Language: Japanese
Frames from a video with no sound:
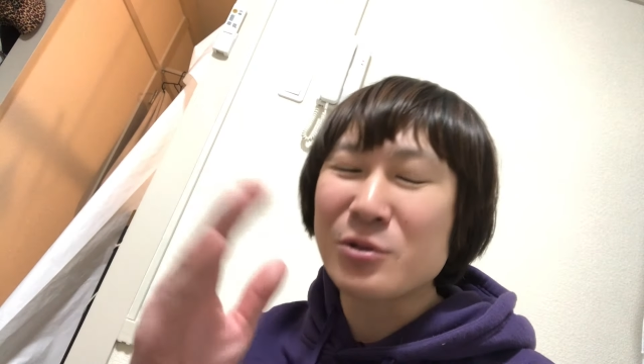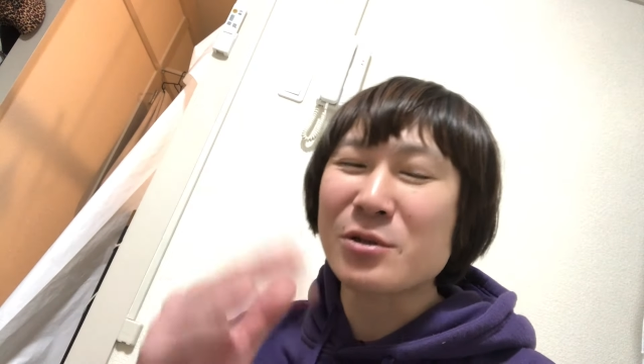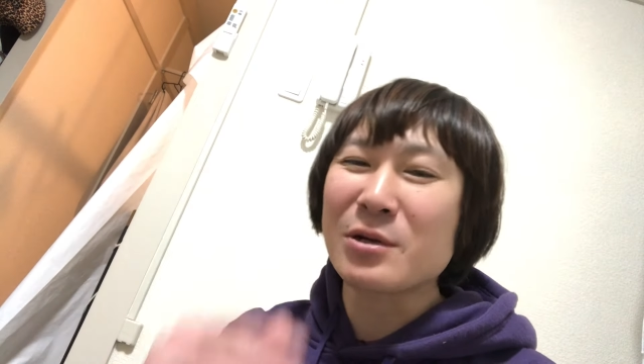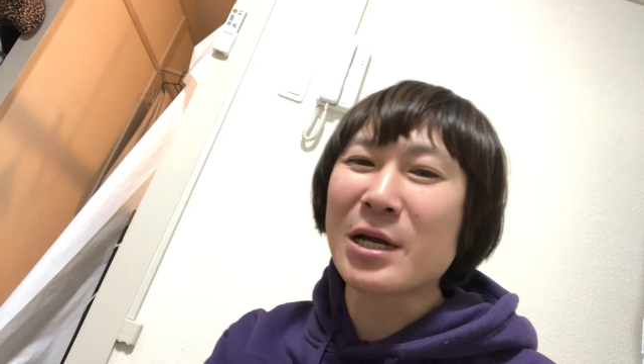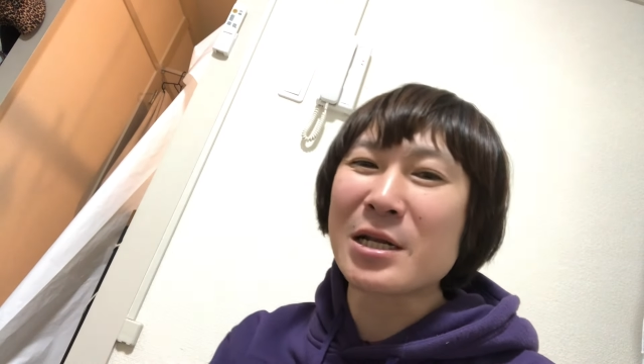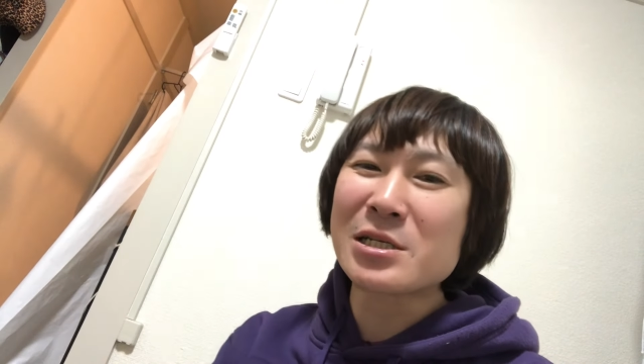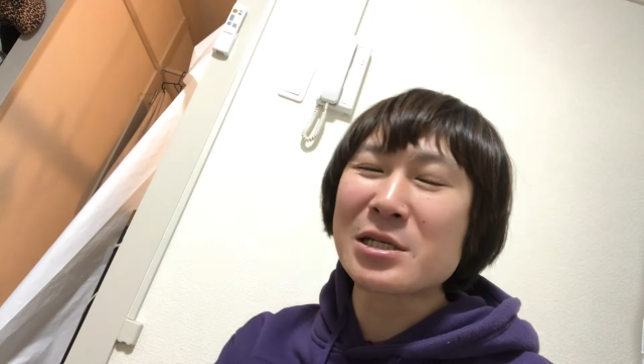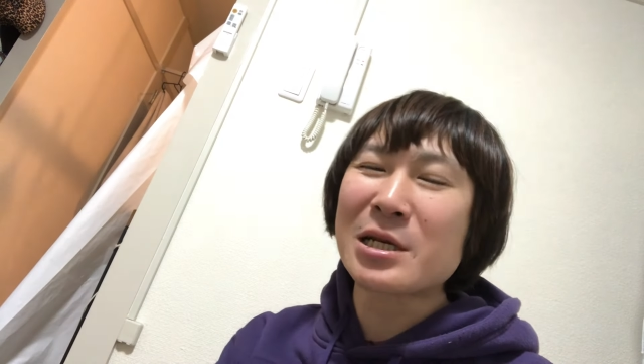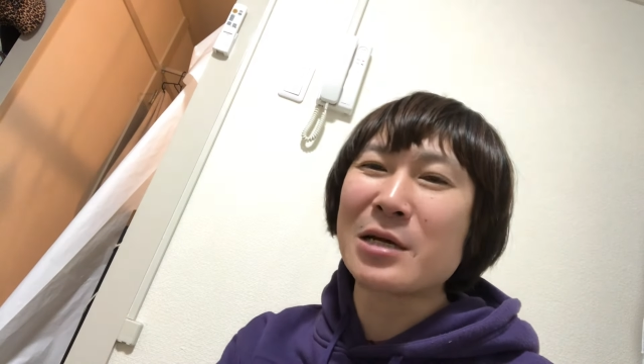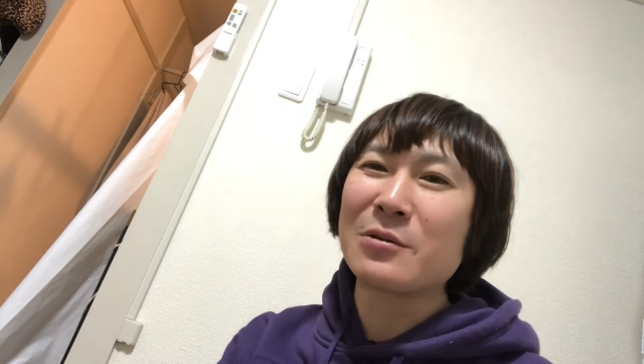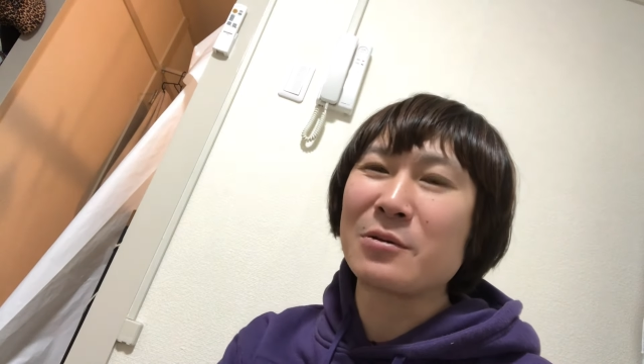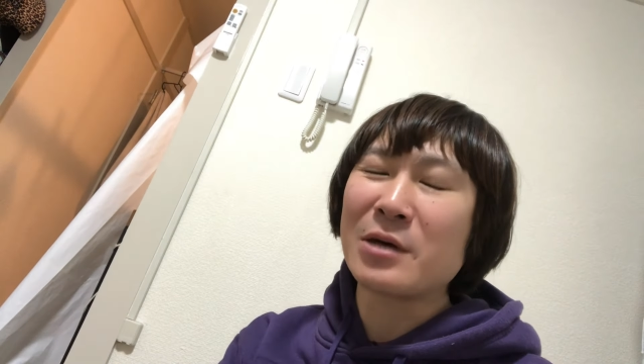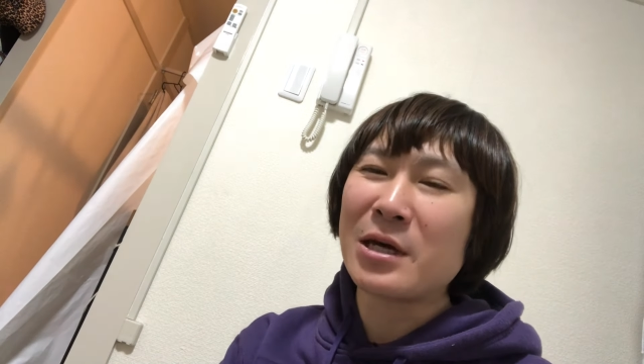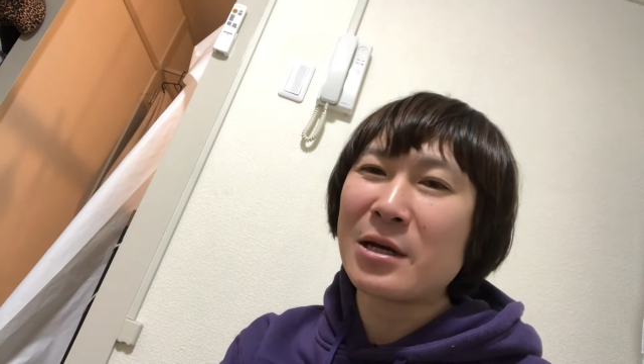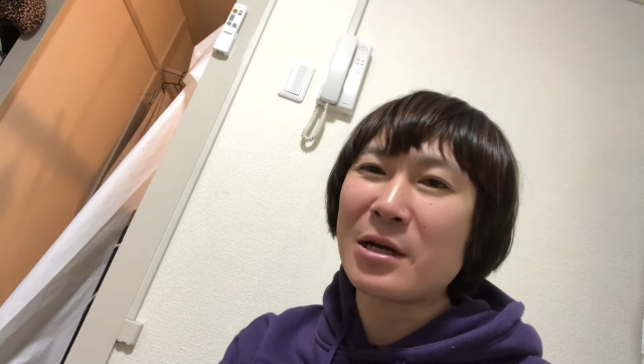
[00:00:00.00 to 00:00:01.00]
その価値観
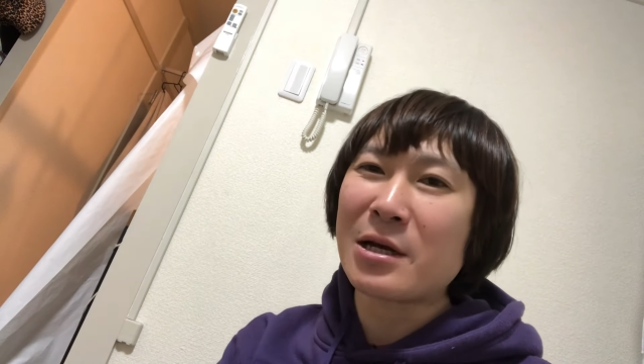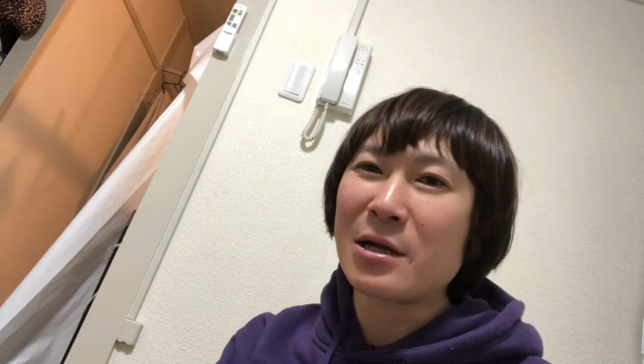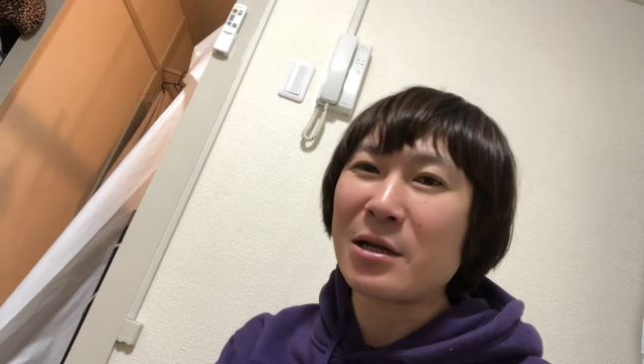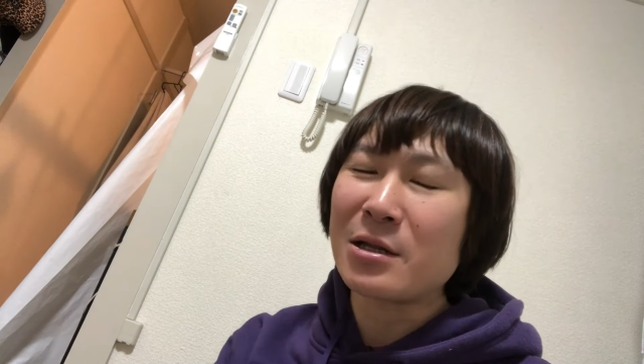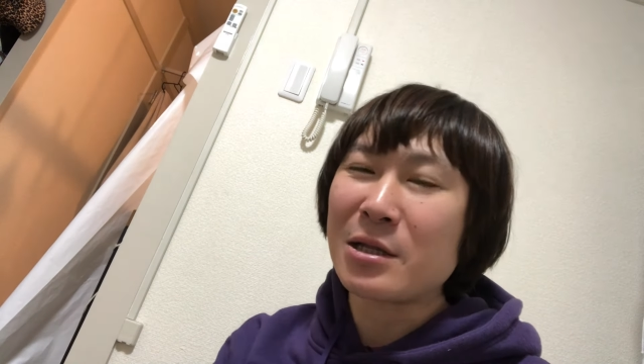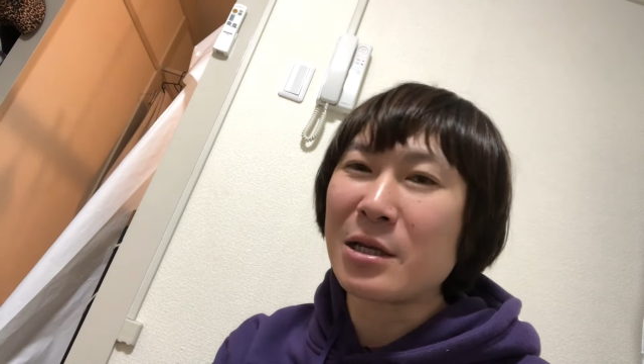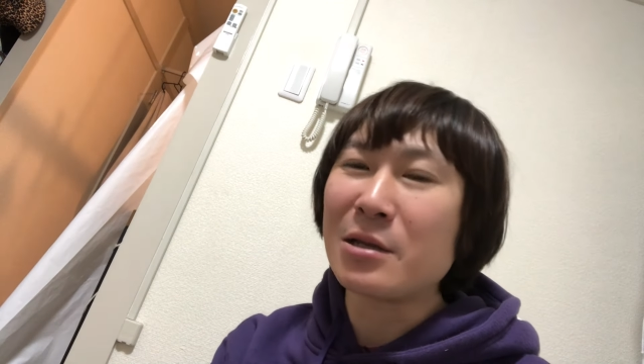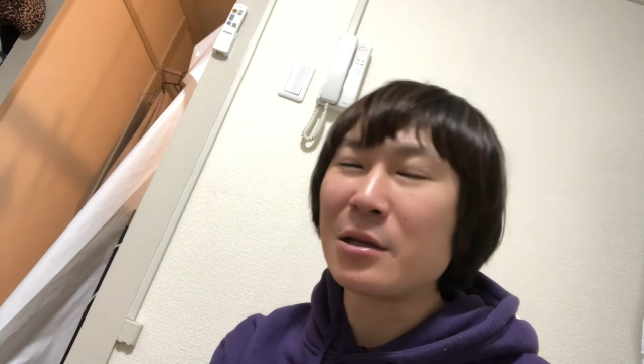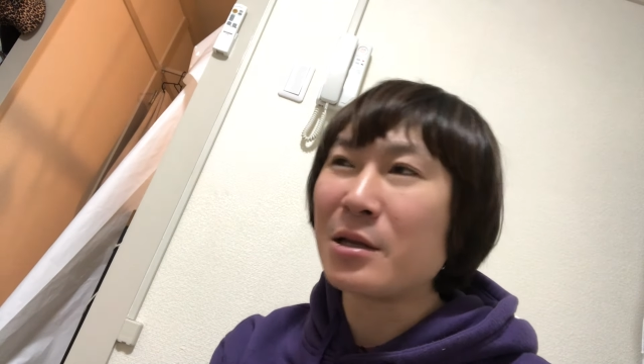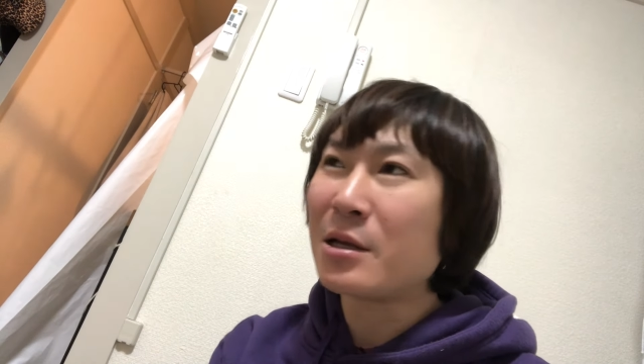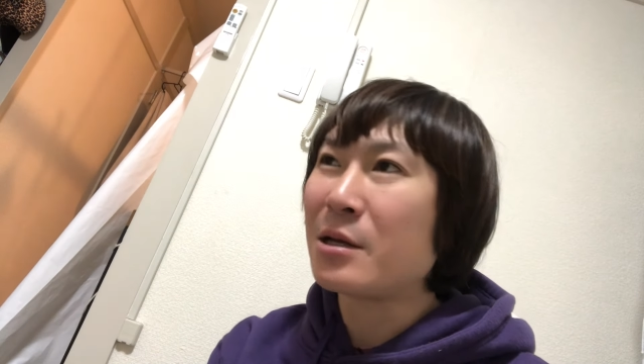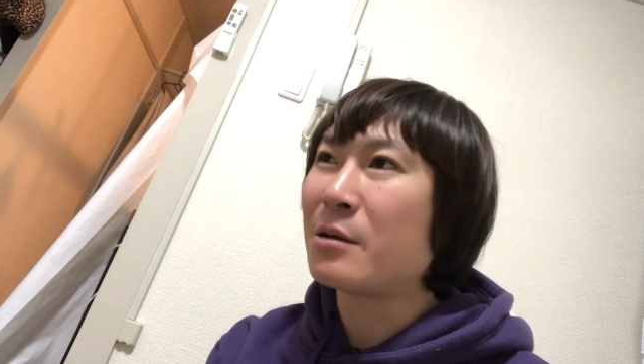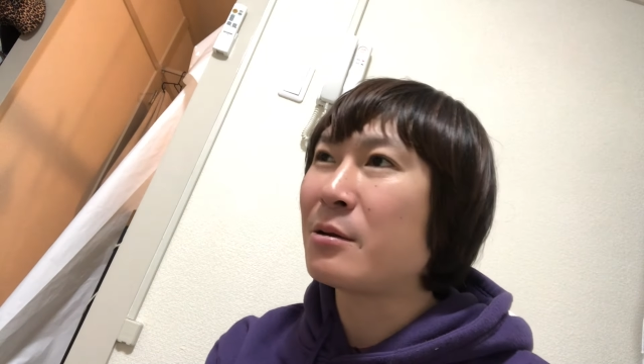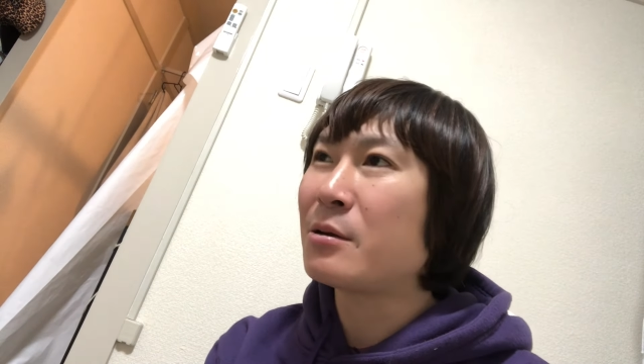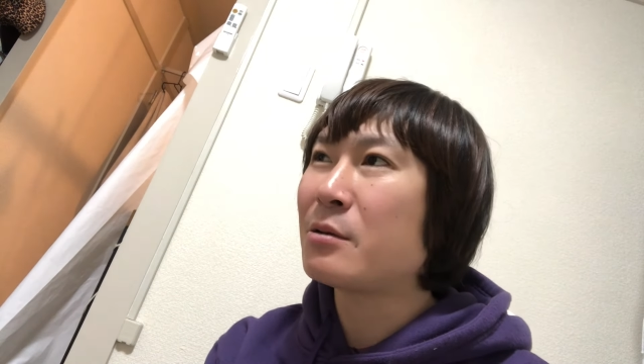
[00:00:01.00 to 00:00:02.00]
の変化なん
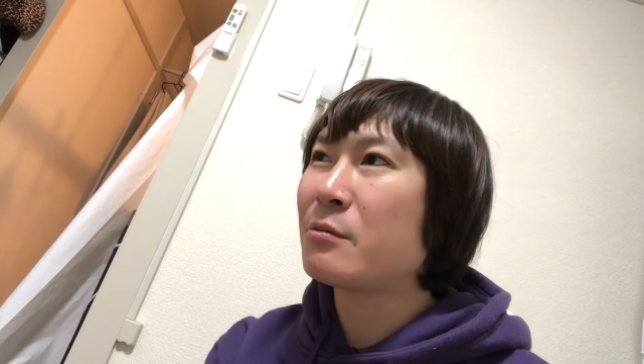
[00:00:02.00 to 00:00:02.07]
で